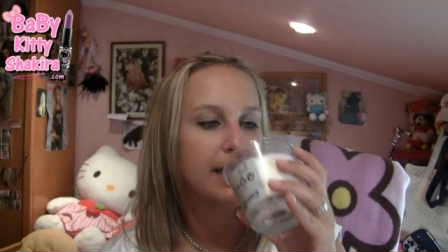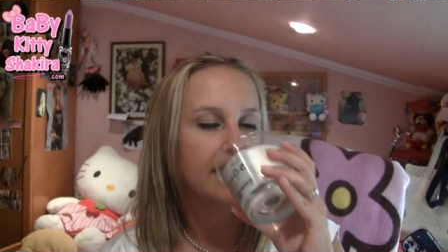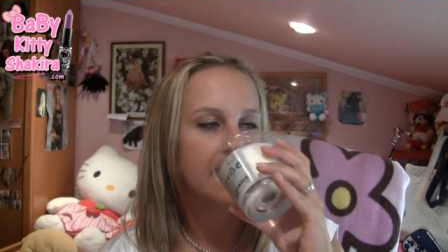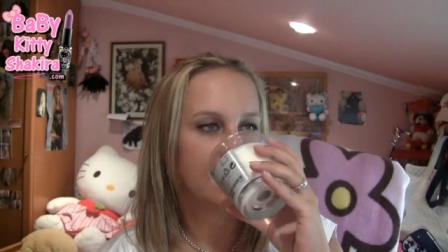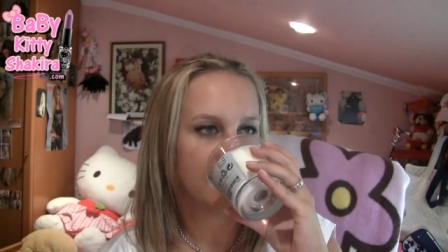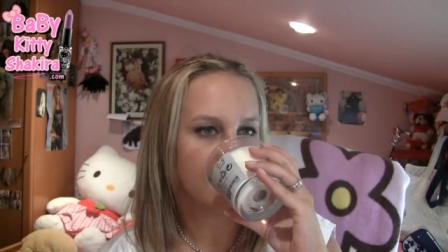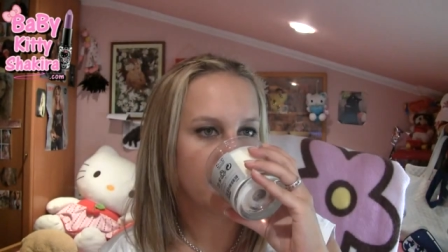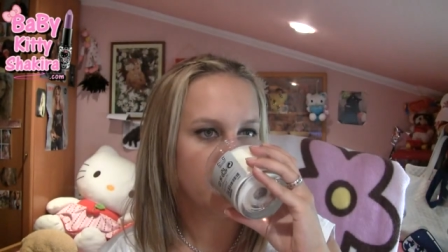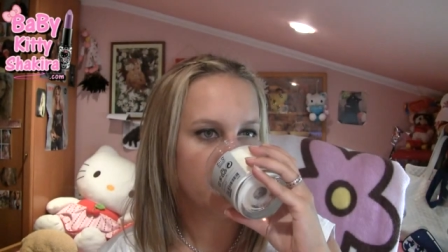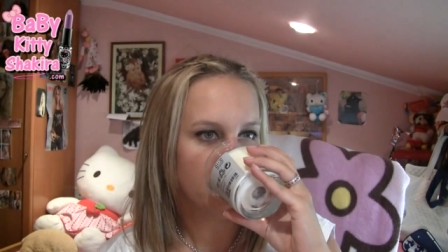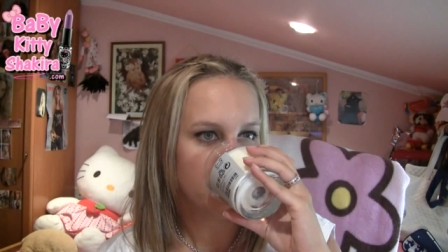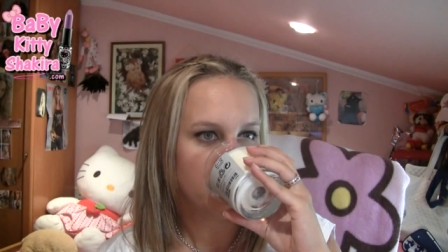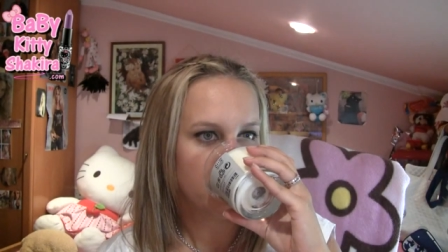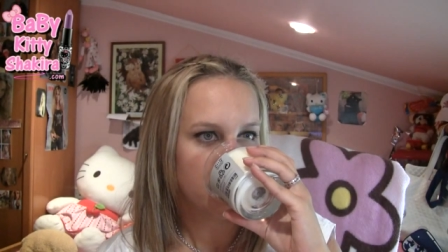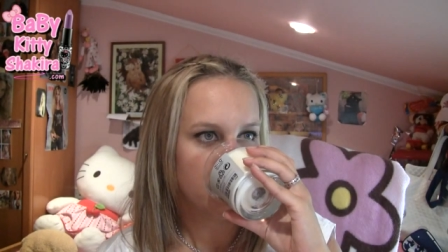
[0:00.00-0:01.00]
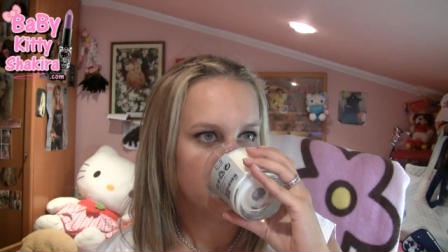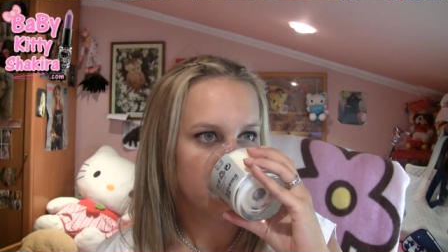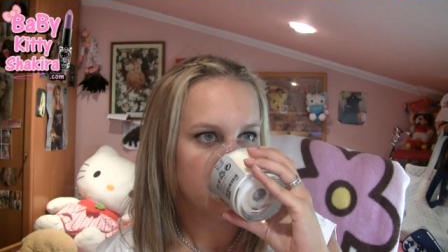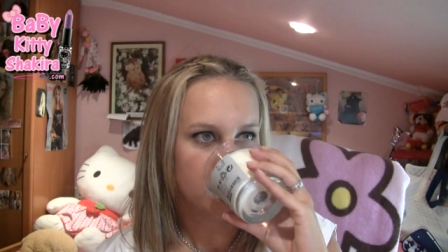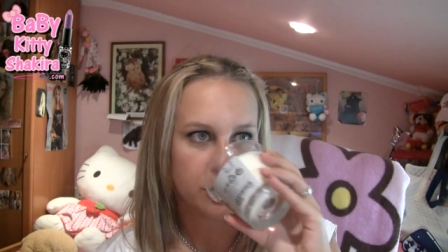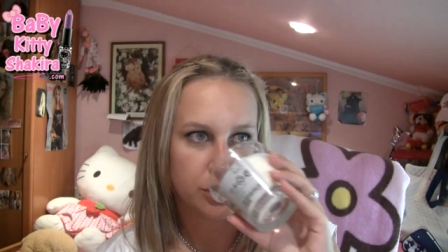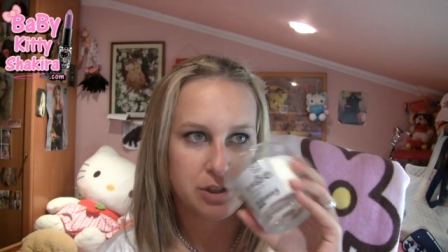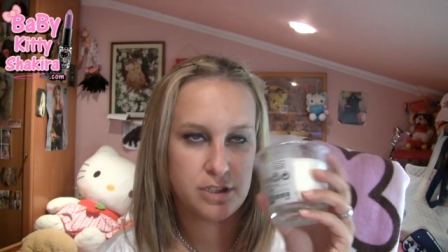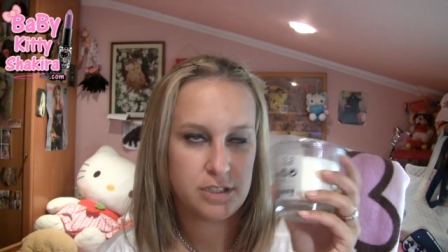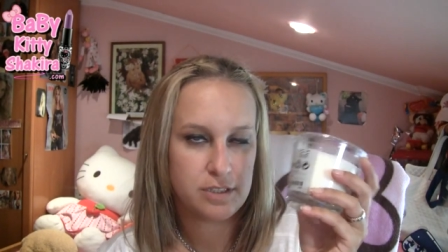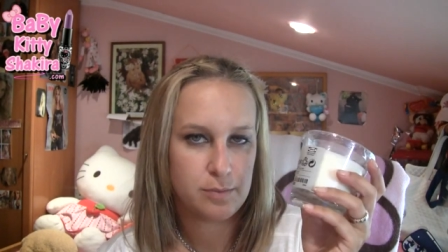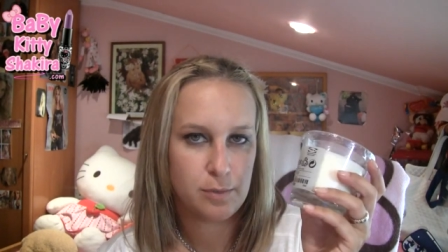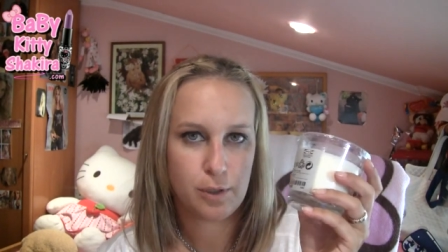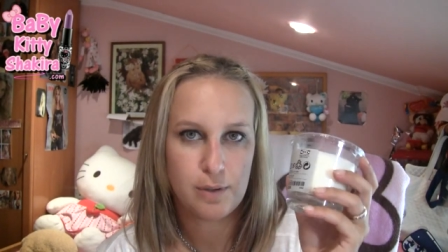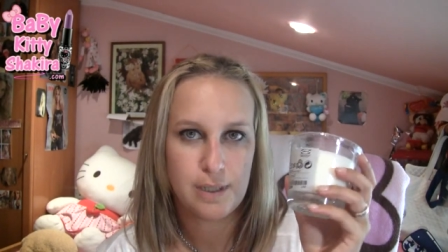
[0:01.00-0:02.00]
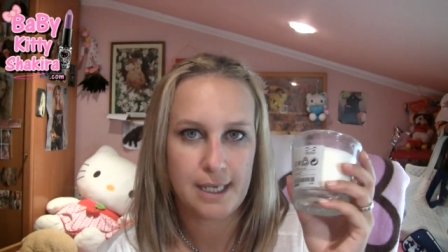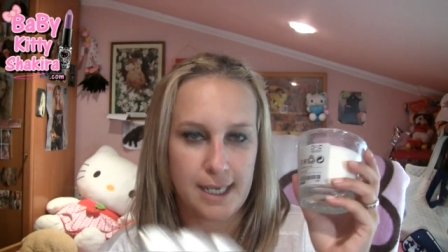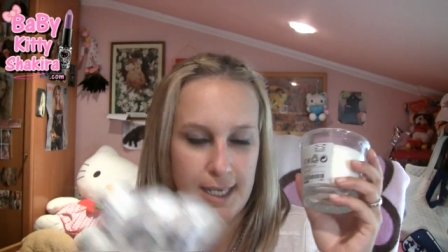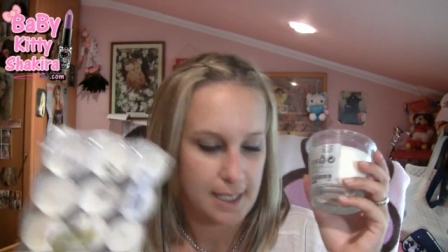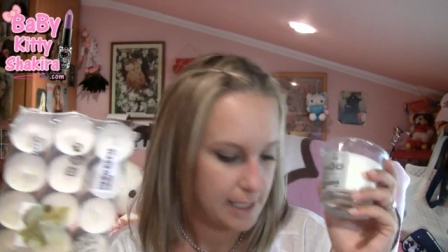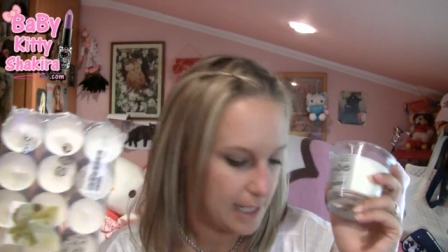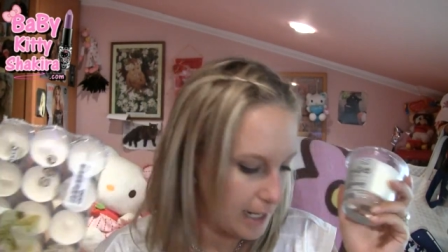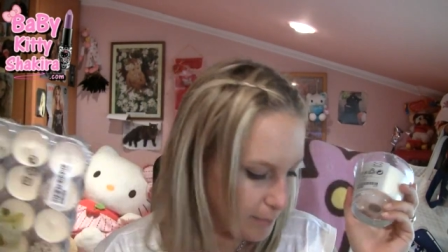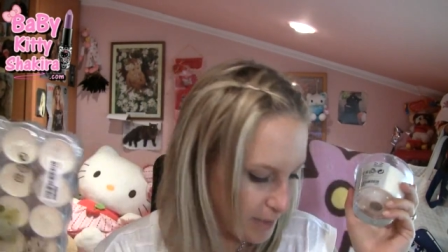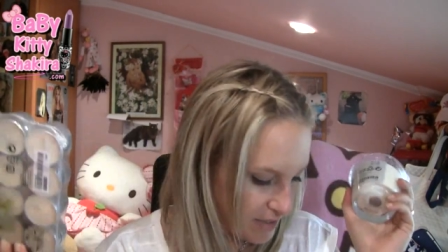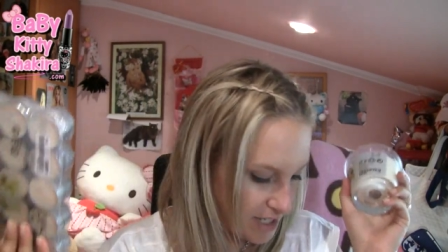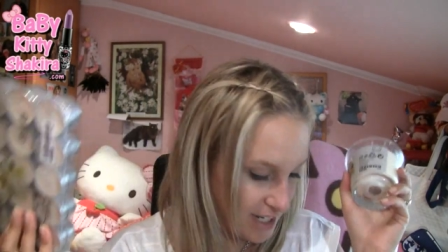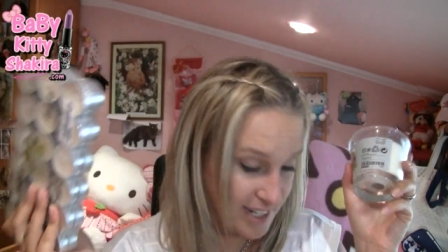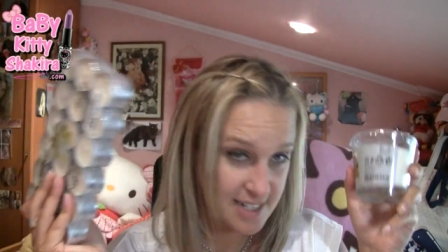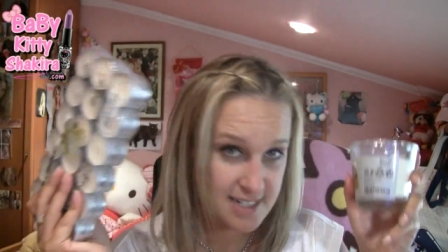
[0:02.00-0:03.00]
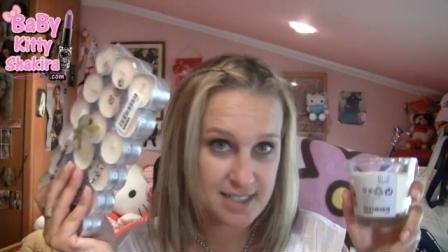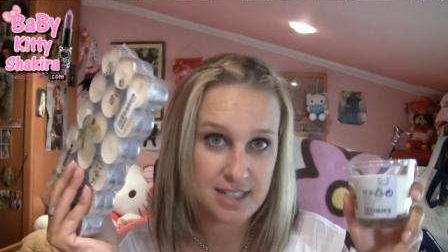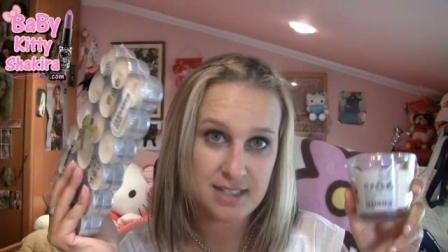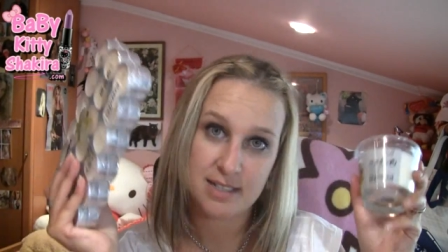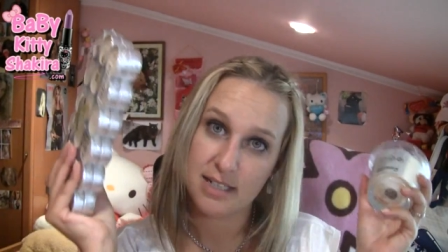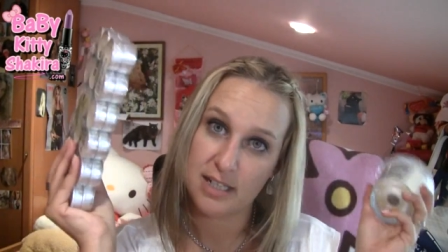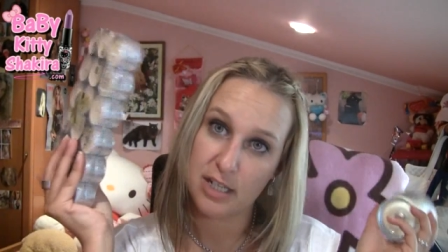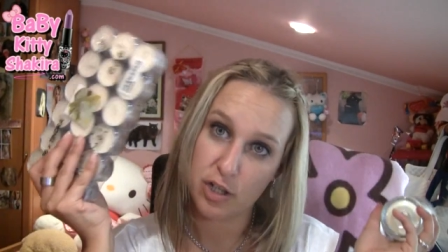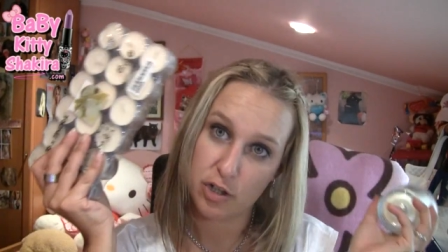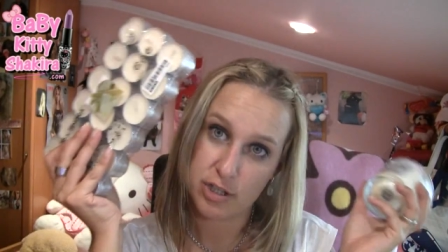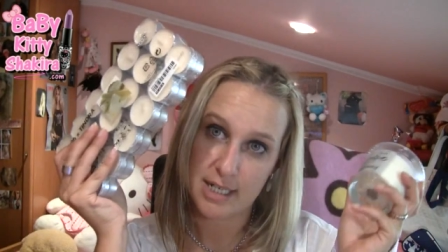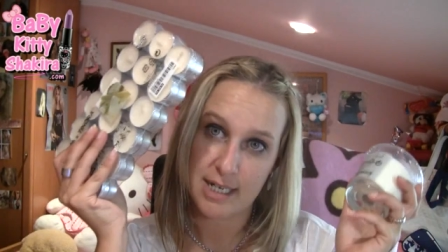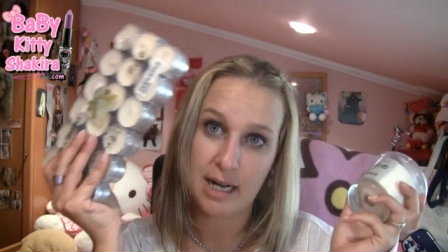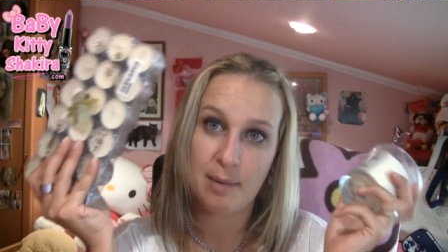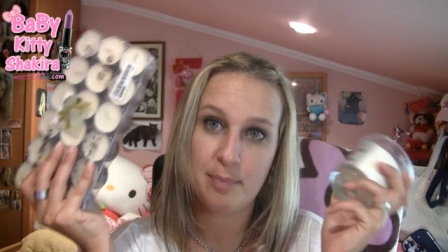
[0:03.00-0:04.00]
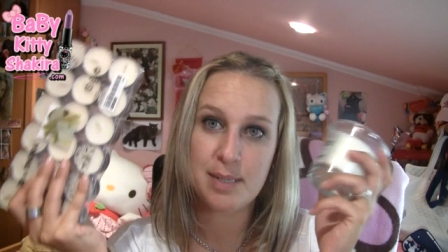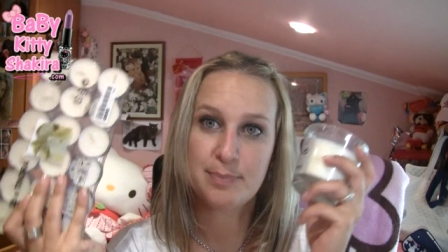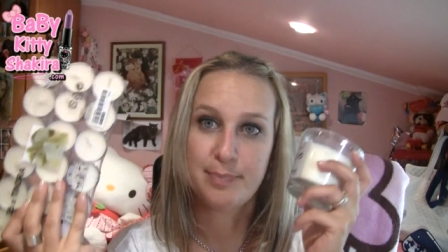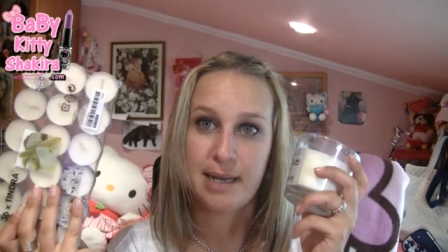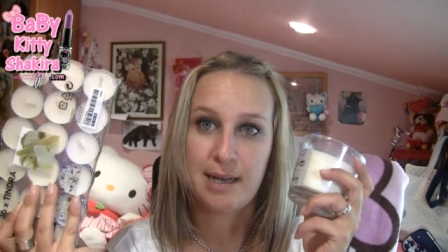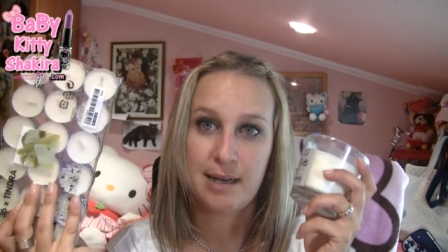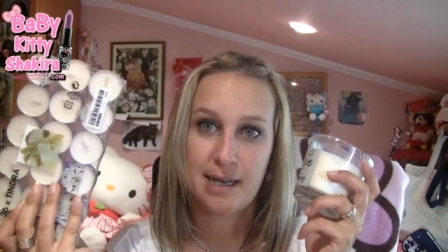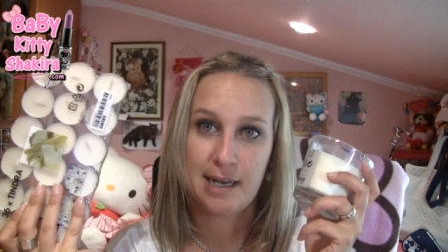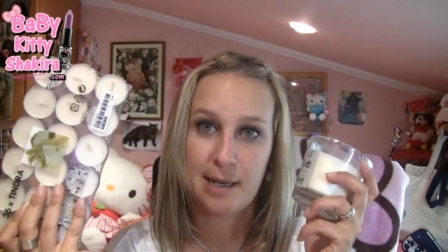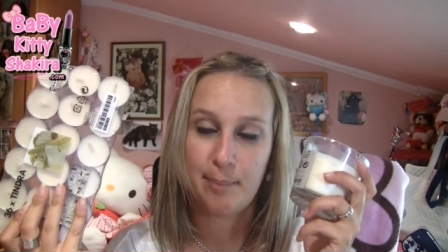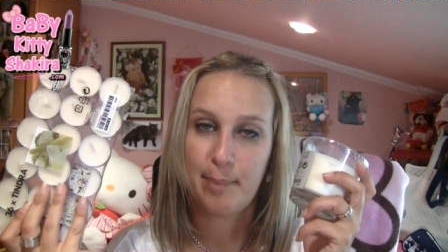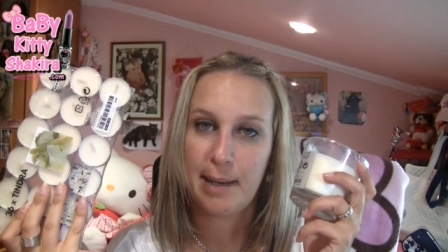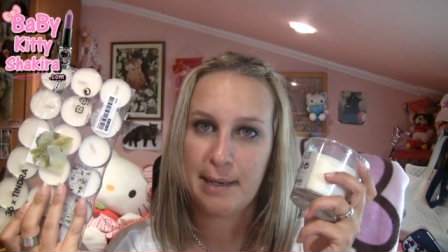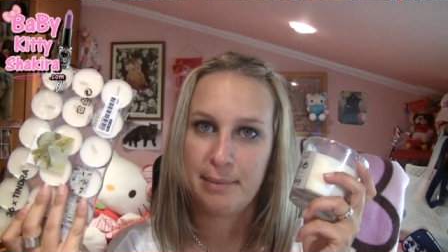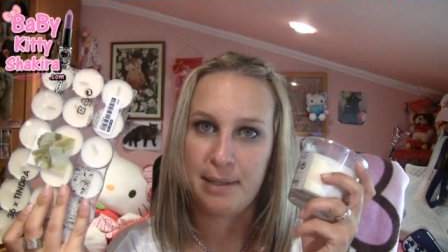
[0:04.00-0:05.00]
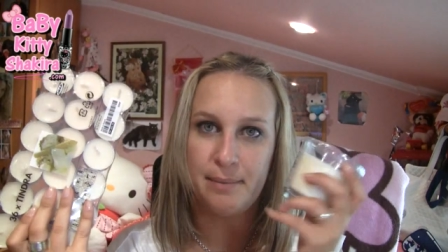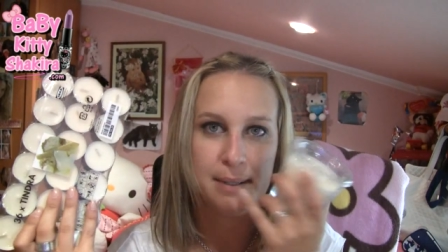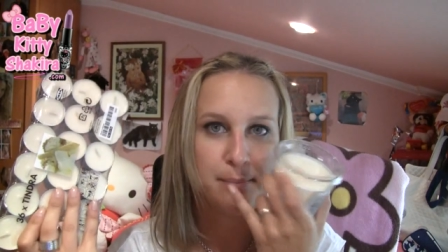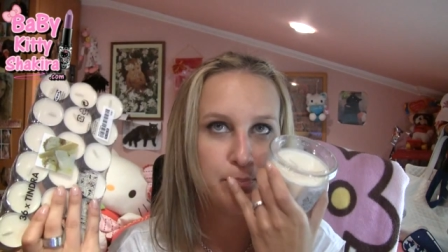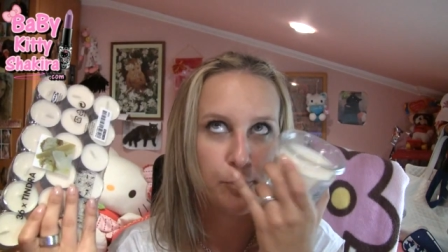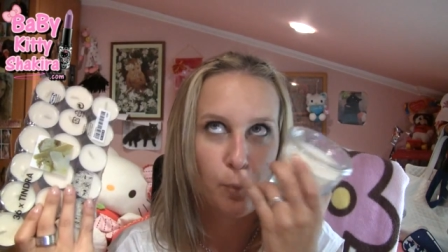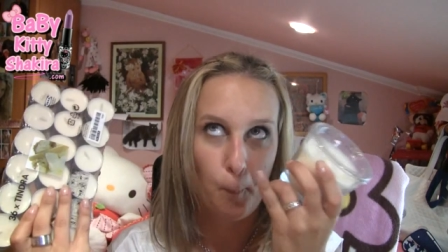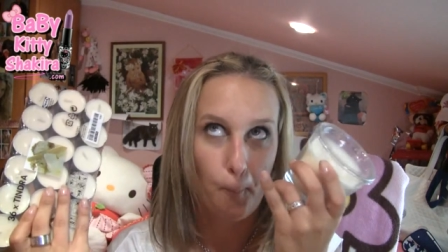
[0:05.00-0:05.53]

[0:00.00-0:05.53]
a vainilla. Muchísimo, huelen genial. Me traje estas y otras repes para, para Bibi.